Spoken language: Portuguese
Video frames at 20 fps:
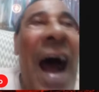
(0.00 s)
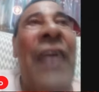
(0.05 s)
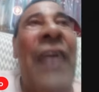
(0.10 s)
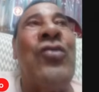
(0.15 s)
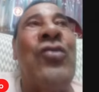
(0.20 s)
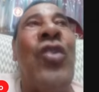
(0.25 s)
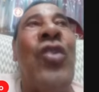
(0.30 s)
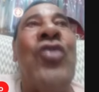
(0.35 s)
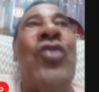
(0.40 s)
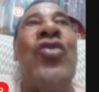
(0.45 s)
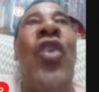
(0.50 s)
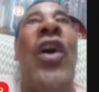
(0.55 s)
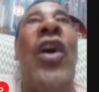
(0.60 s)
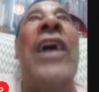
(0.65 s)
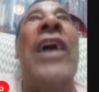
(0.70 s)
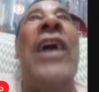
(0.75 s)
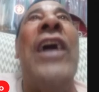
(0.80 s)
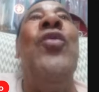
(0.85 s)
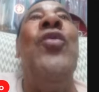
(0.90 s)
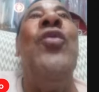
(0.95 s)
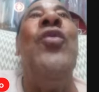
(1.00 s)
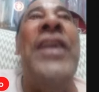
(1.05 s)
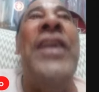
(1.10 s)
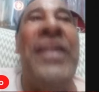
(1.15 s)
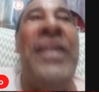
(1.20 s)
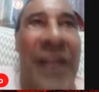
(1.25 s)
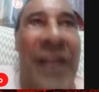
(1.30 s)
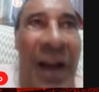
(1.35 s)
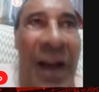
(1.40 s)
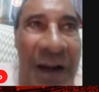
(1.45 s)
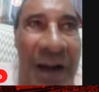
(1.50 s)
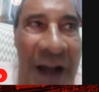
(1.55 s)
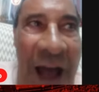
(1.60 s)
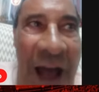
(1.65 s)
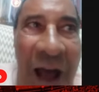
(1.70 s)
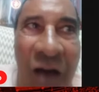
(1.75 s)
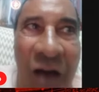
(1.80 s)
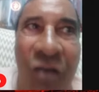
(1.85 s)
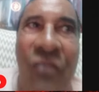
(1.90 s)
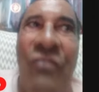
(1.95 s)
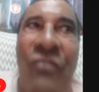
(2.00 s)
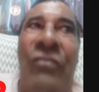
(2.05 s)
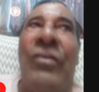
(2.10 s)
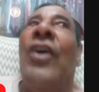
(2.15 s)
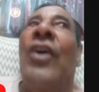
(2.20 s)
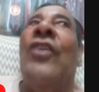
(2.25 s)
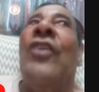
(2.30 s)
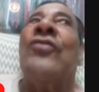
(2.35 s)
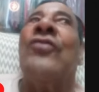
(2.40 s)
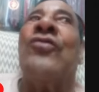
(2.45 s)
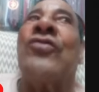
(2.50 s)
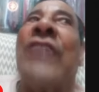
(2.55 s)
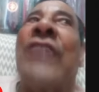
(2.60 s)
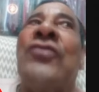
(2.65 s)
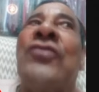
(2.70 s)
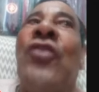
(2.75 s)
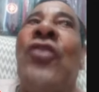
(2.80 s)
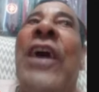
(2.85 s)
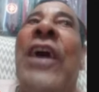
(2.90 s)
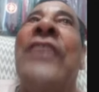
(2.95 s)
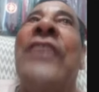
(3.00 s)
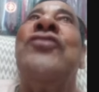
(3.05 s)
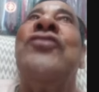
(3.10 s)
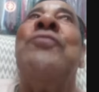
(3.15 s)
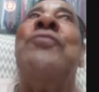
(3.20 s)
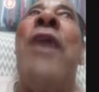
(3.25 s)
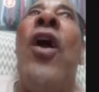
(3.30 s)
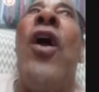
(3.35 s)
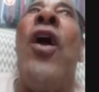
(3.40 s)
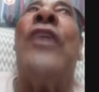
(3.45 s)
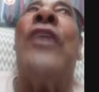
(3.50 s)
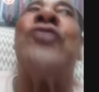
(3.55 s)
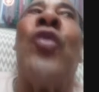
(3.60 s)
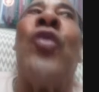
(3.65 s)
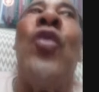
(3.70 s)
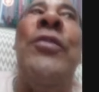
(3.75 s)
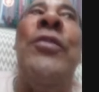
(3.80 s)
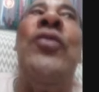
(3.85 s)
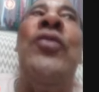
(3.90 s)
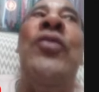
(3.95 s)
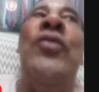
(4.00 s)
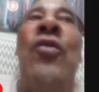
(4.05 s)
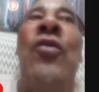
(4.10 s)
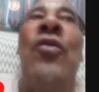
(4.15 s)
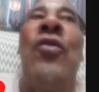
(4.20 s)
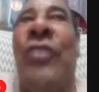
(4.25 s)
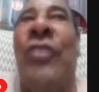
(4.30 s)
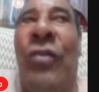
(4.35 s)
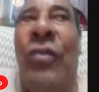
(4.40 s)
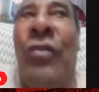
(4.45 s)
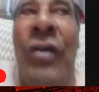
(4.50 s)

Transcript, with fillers: Ah, eu estou jogando no Inter. Não, tu está jogando nos maiores clubes do mundo.